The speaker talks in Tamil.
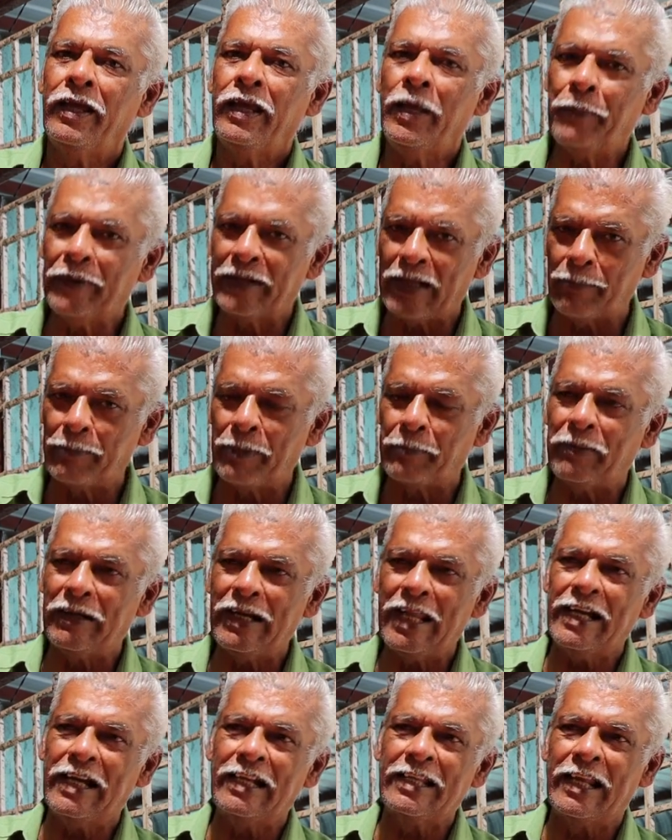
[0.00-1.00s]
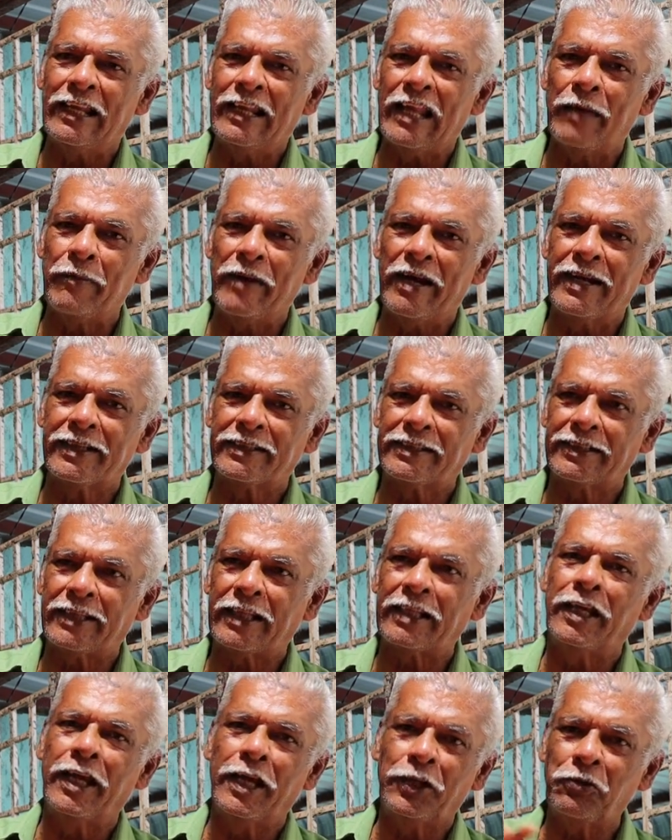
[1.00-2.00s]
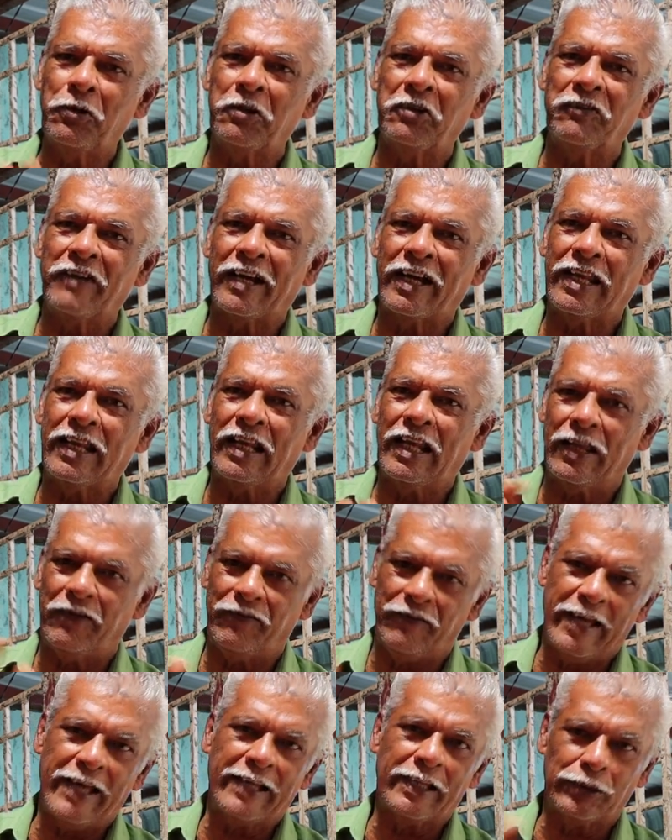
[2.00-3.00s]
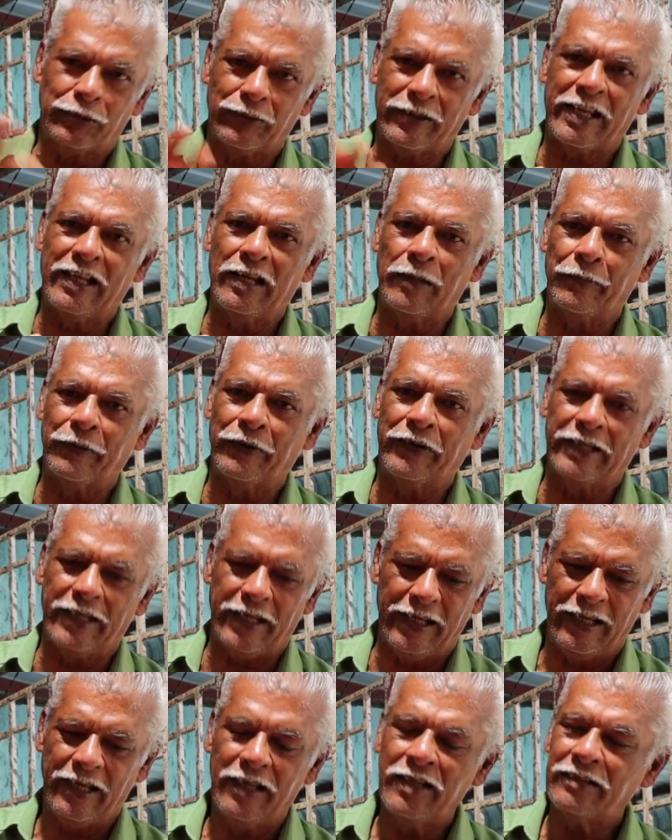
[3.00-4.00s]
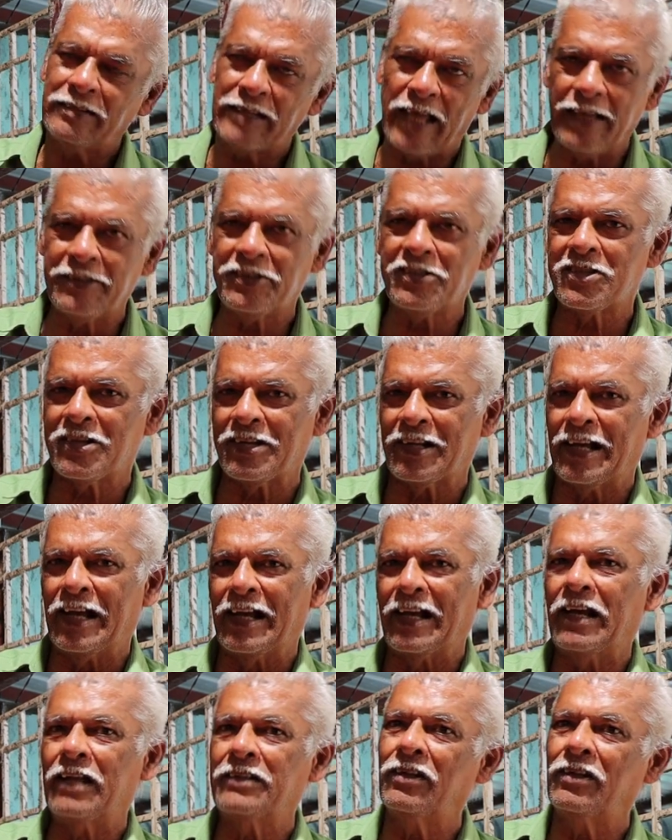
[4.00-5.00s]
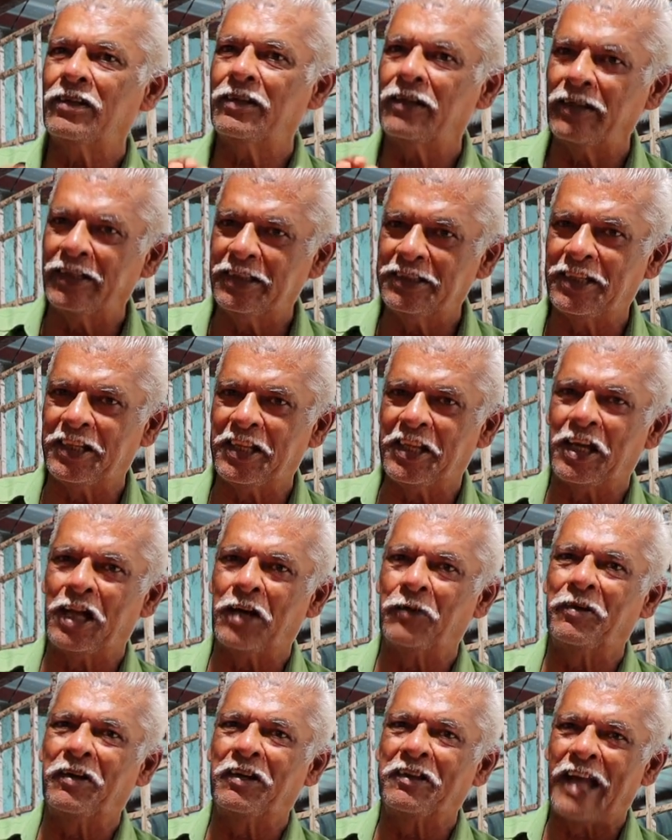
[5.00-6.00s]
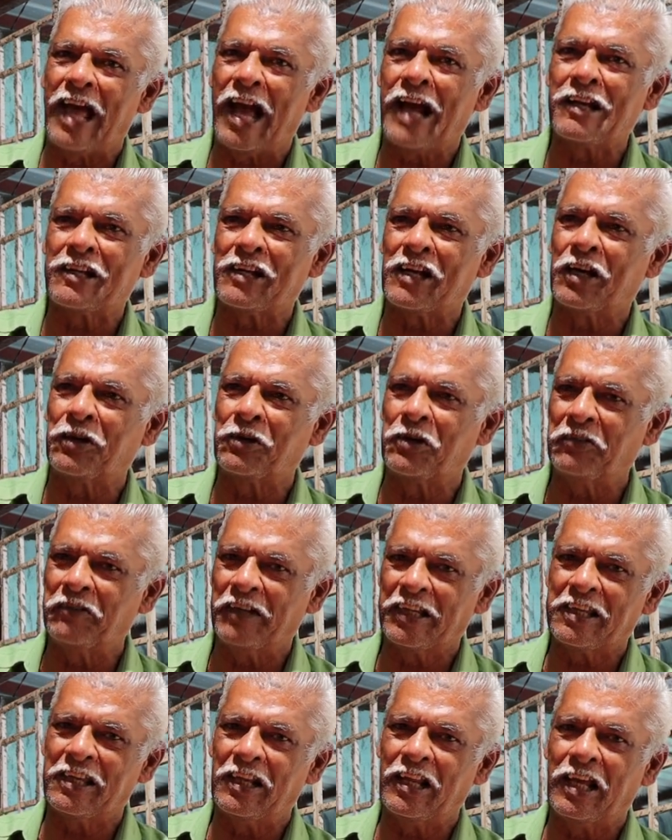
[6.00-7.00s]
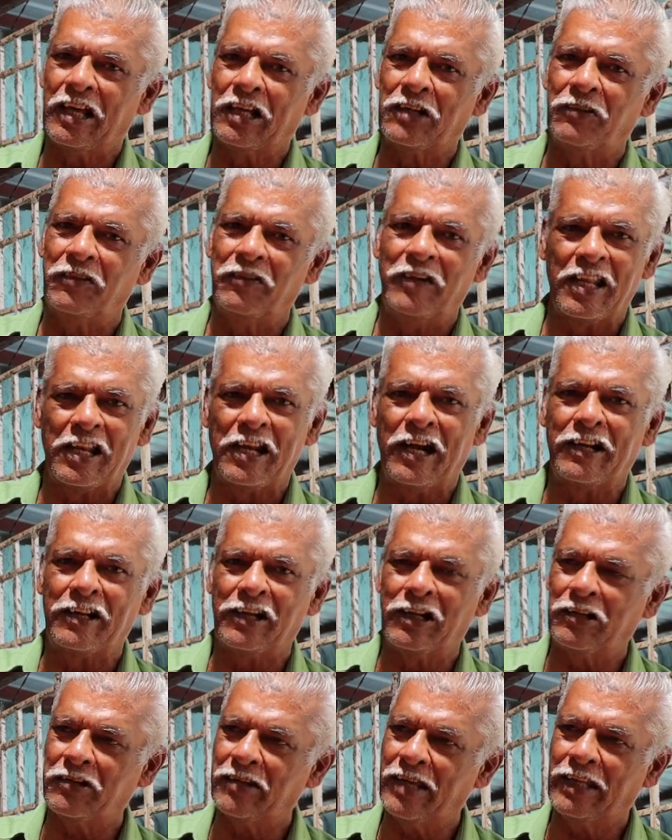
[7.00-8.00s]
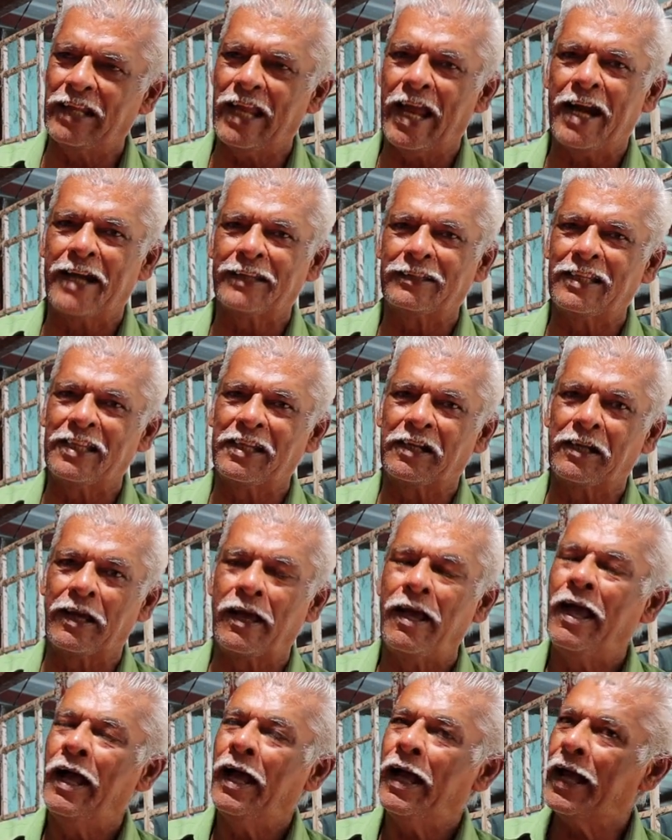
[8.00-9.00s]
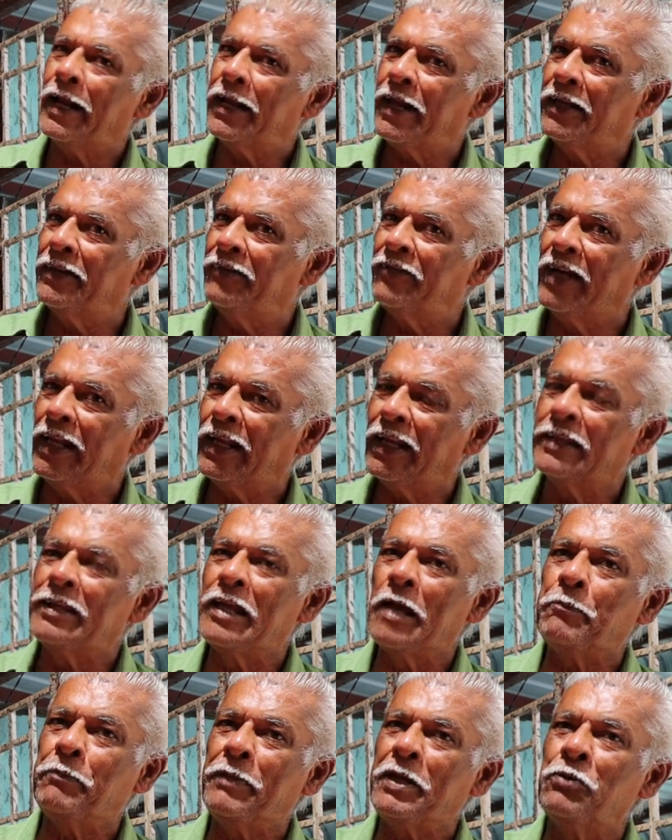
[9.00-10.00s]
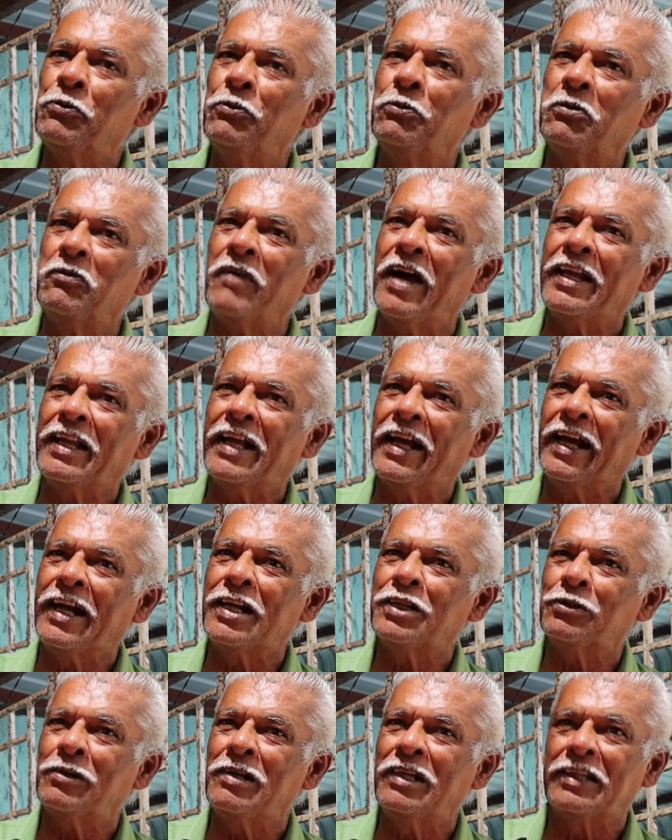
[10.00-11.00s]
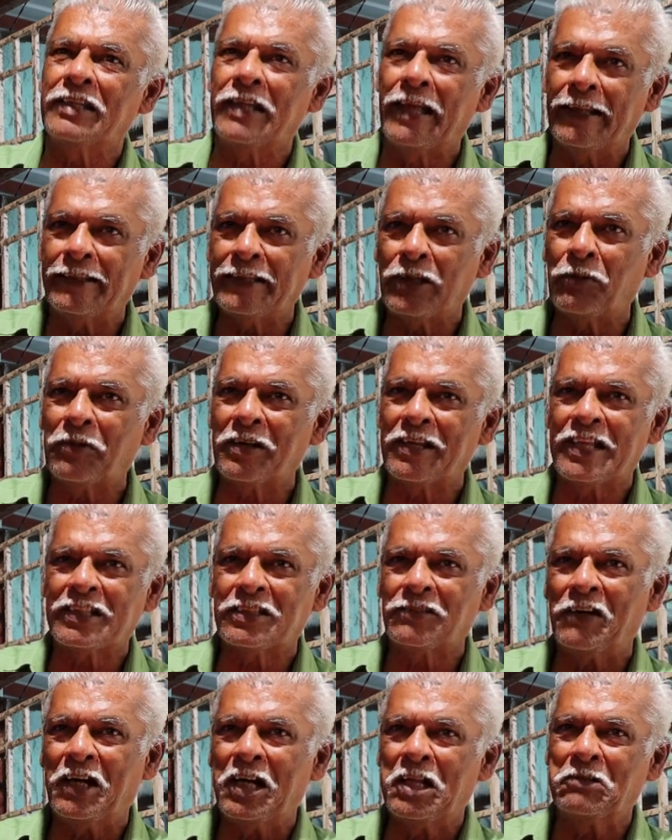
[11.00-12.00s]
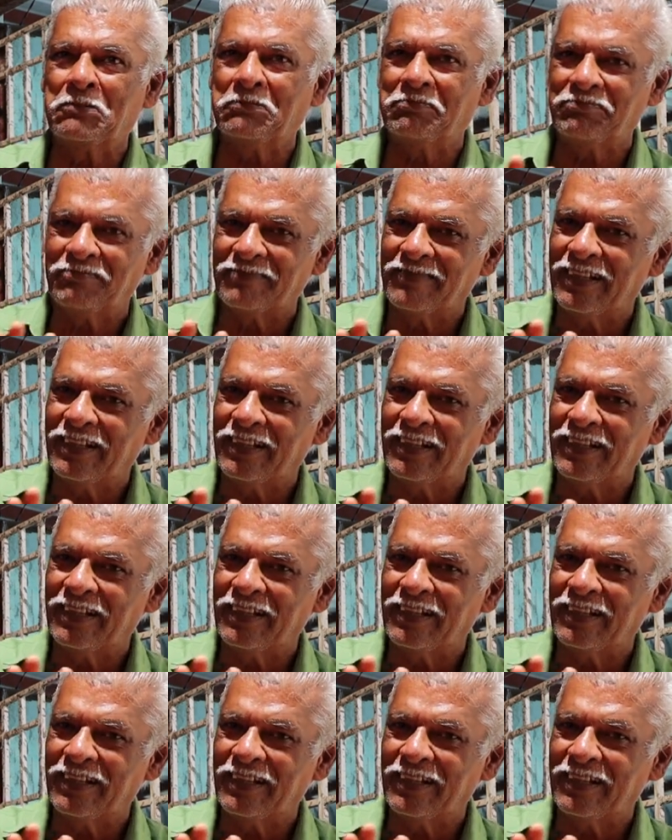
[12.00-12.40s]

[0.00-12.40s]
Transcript: இப்போ நம்ம பிள்ளைகள் எல்லாமே எடுத்துக்கிட்டால் ஏதோ ஒரு வகையில் வேறு துறையில் போய் சாதிச்சுட்டு இருக்காங்க இன்ஜினியராகவோ டாக்டராகவோ வக்கீலாகவோ வெளிநாடுகள் எல்லா இடத்துலையும் இருக்காங்க ஆனால் இவங்கெல்லாம் எப்படி உருவானாங்கன்னு சொல்லிட்டு எந்த ஒரு நெசவாளியும்